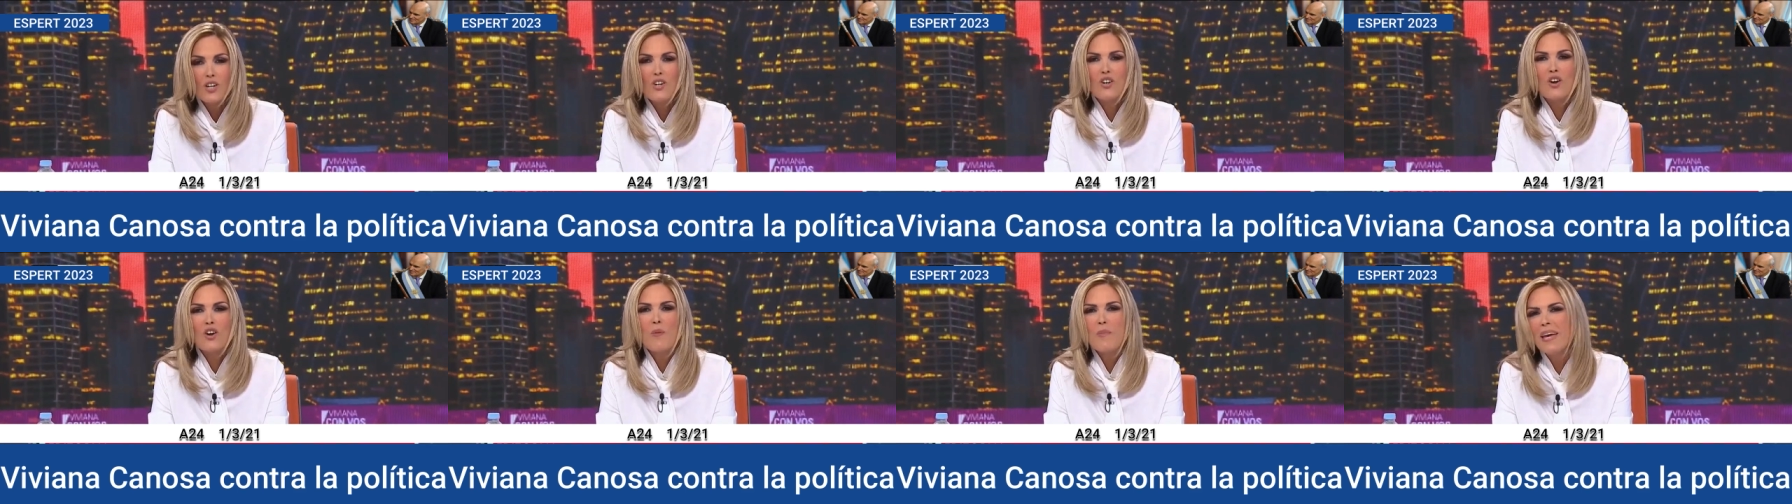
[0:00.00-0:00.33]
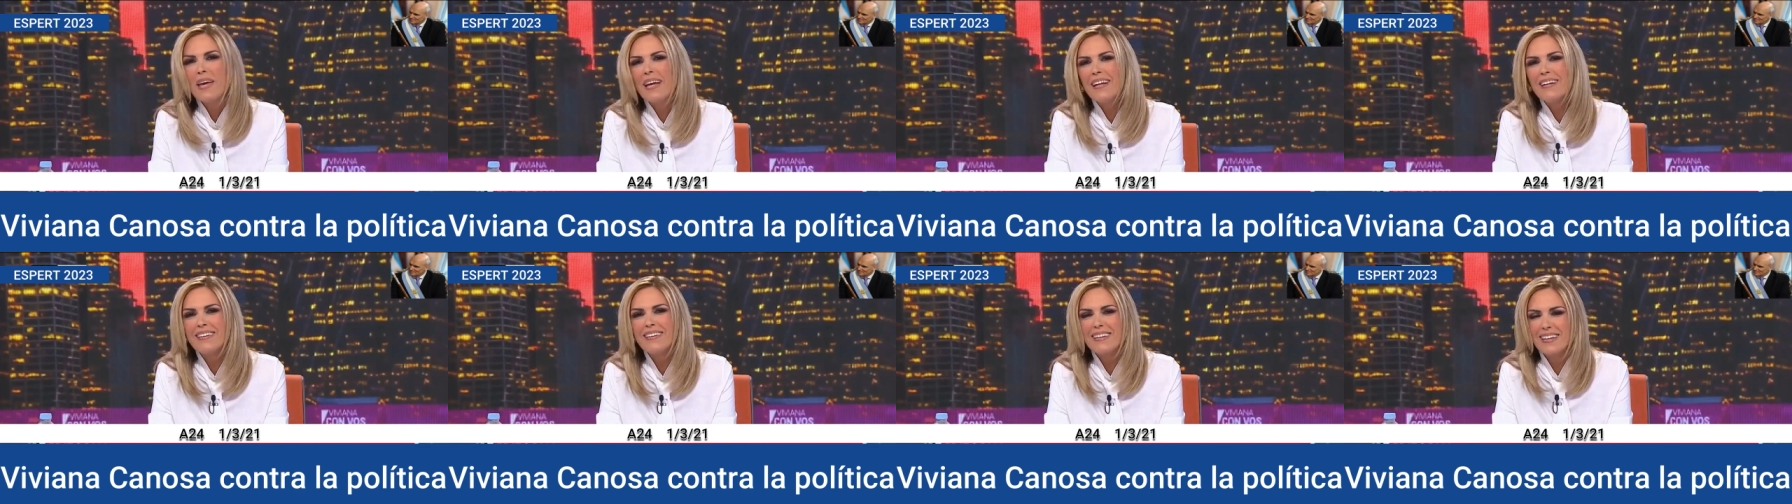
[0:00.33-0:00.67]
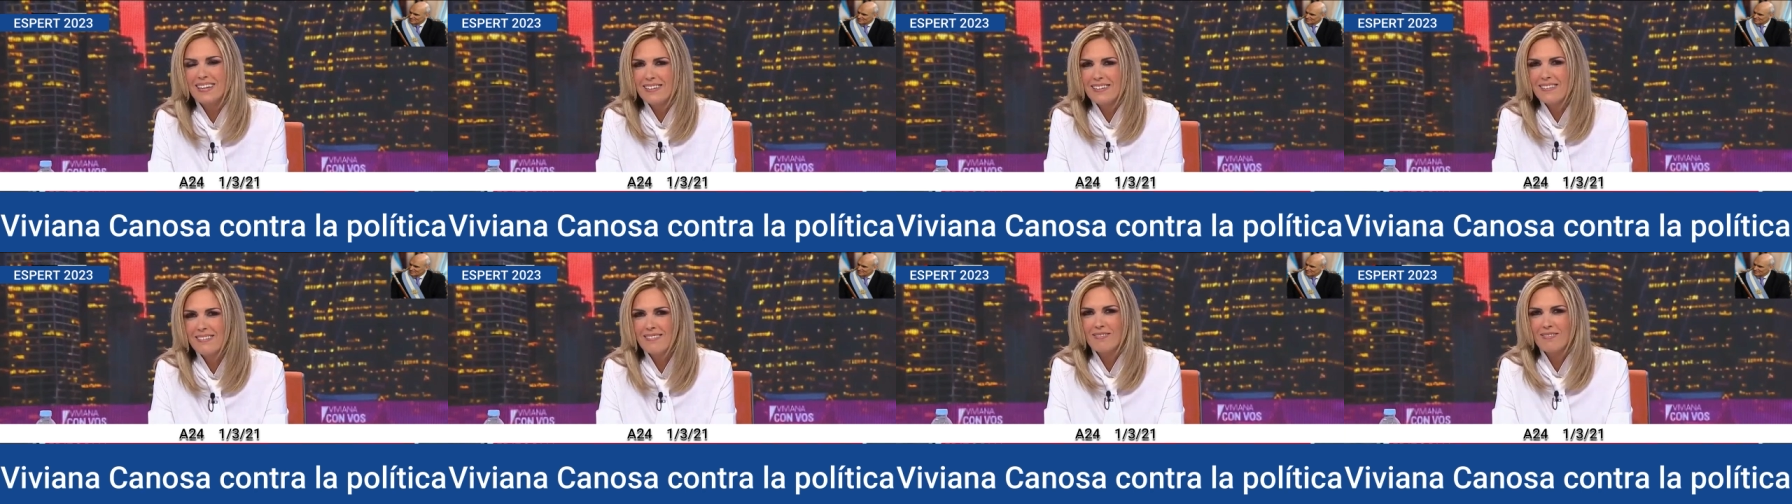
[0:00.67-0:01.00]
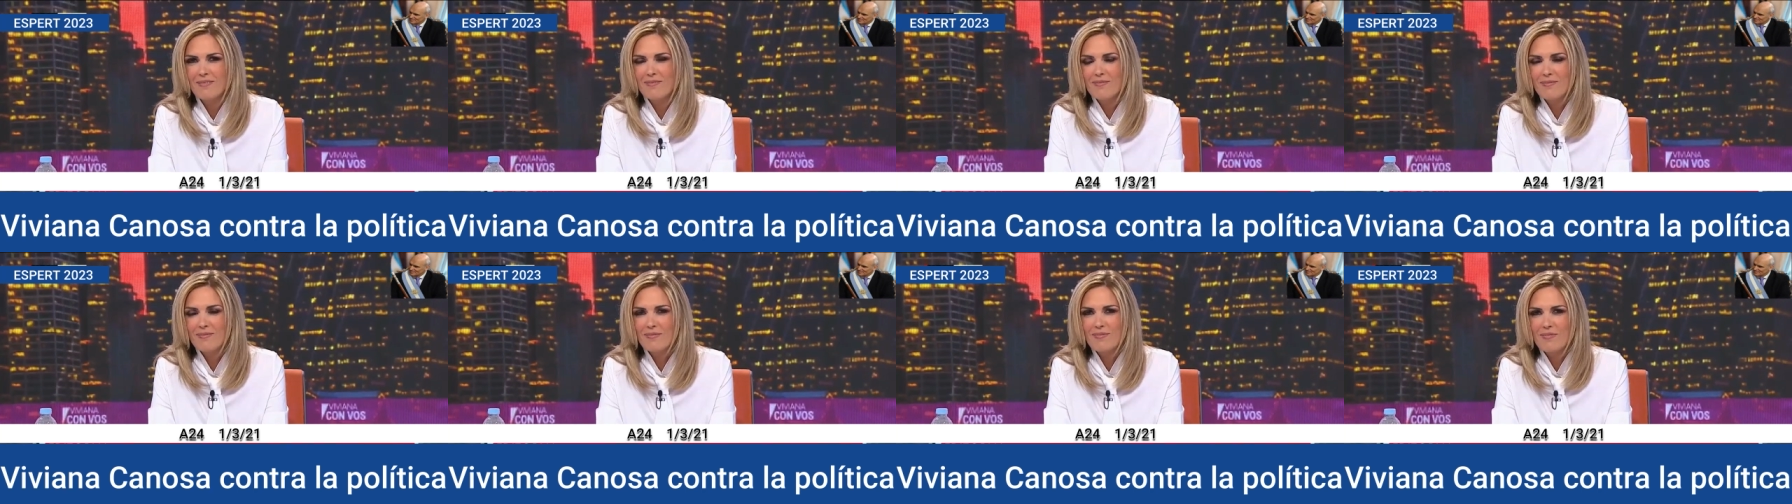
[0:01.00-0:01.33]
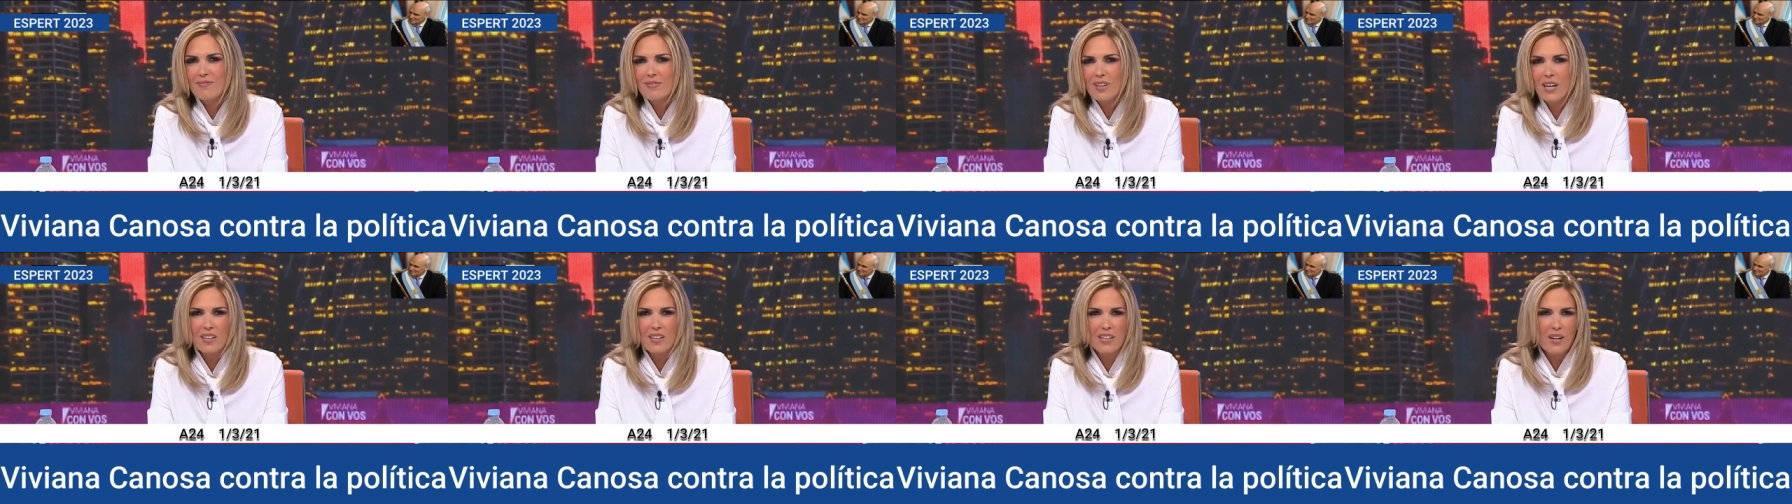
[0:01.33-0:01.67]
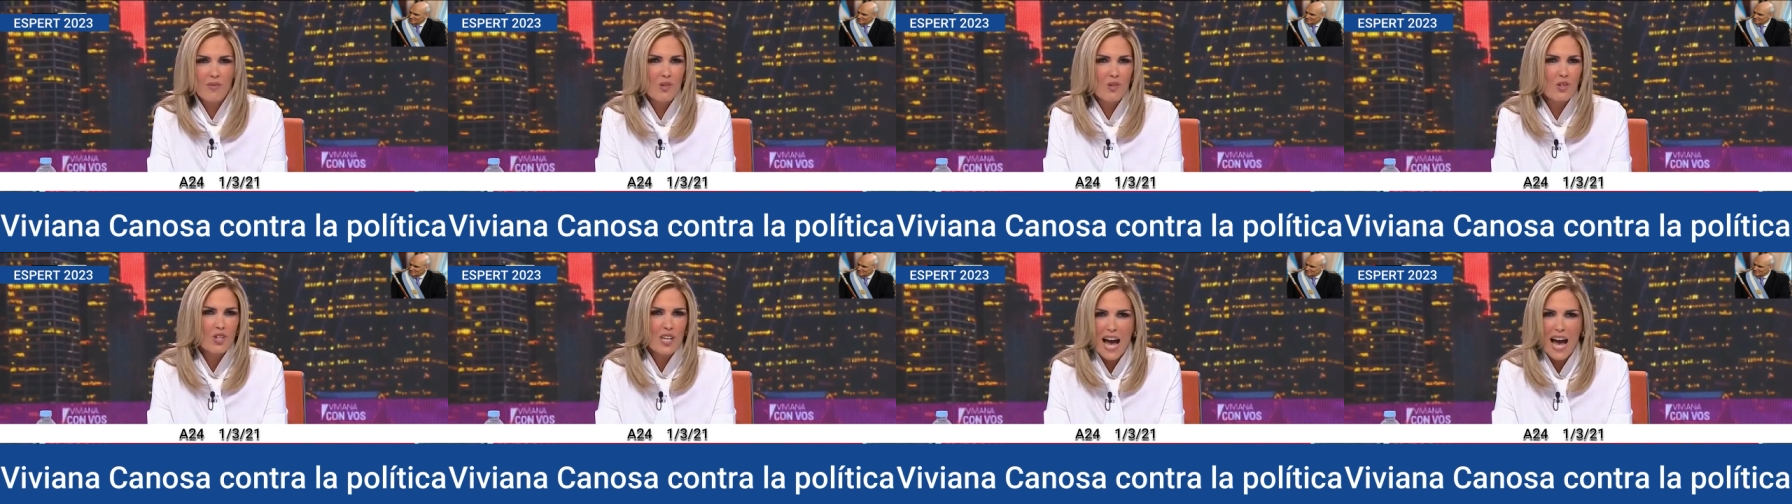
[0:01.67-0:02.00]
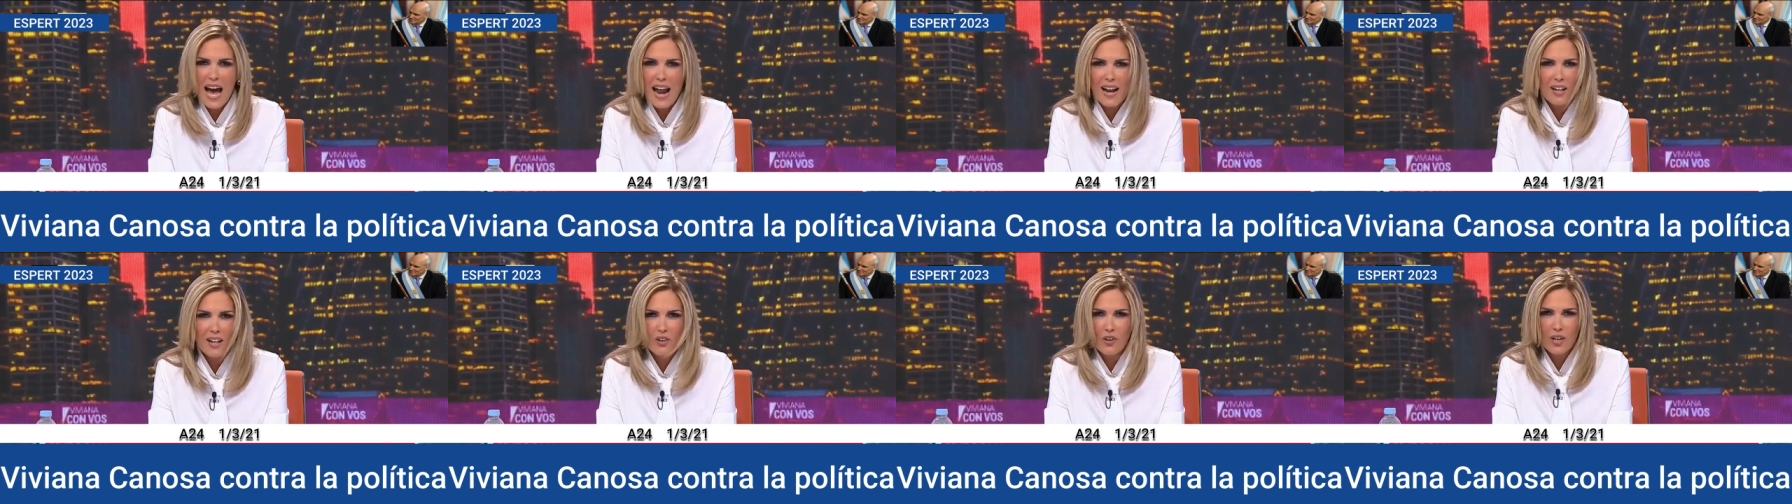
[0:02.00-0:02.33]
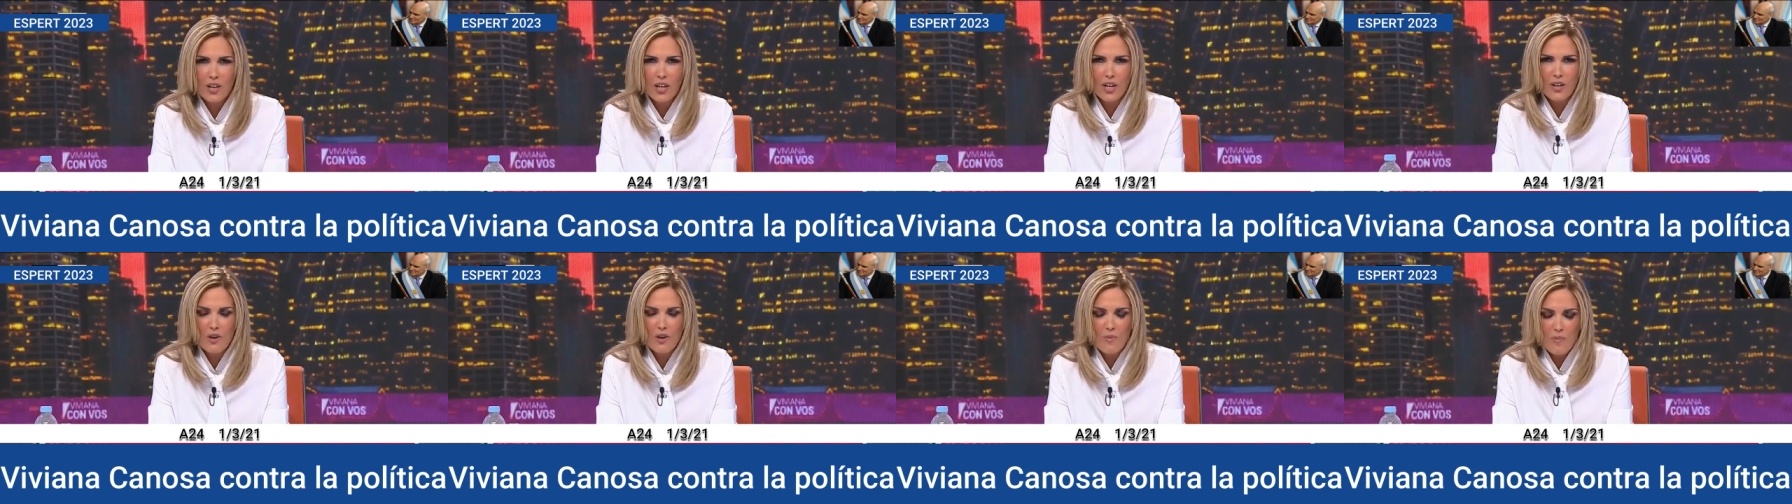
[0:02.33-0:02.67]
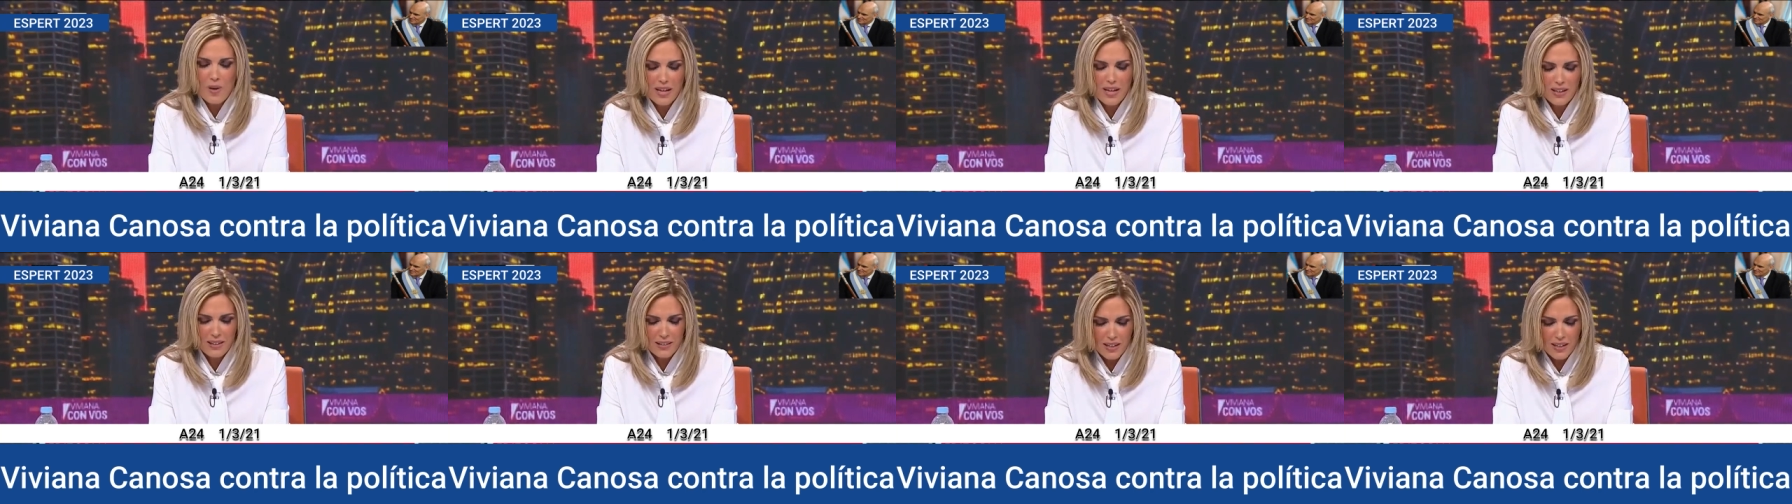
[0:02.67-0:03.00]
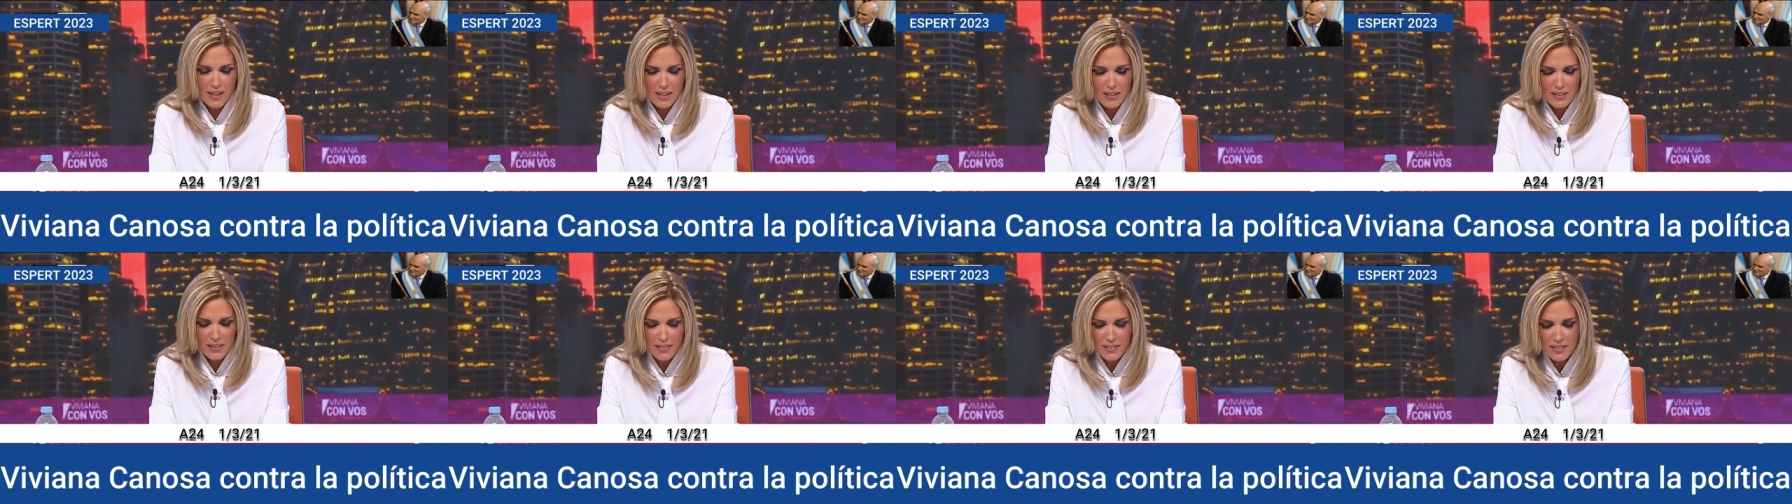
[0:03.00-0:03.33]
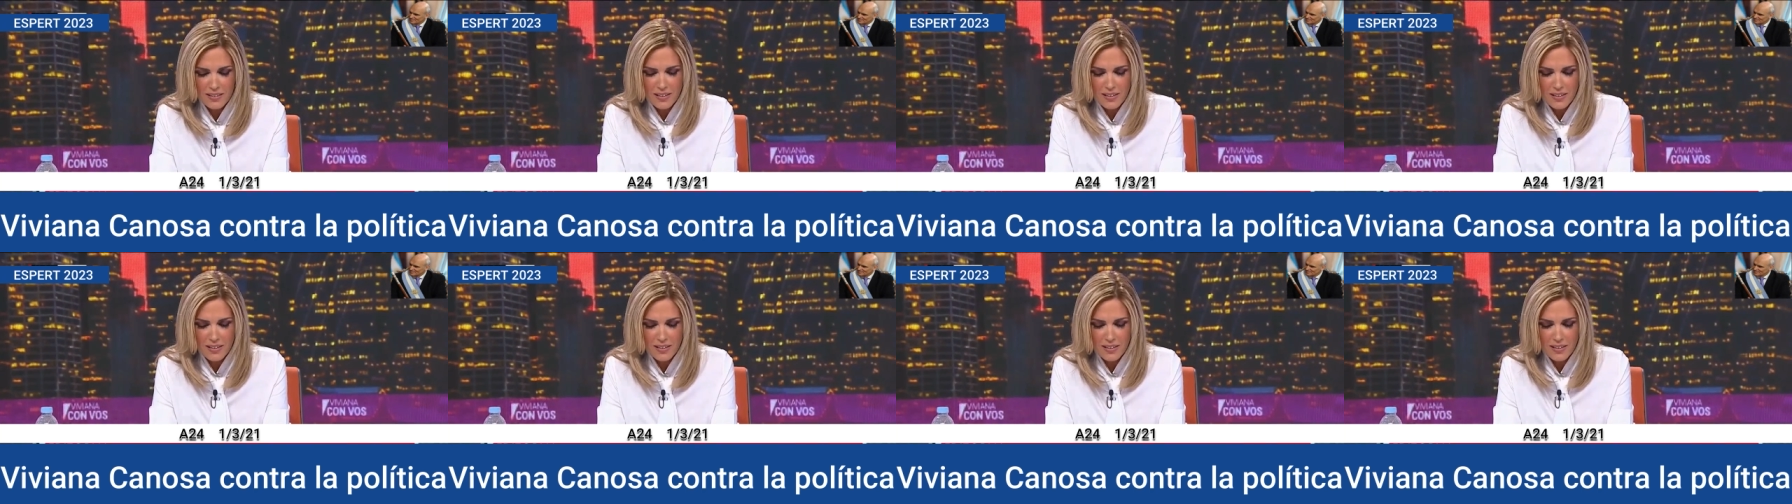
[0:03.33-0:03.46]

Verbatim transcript: Nos mienten. Estamos hartos de que nos mientan.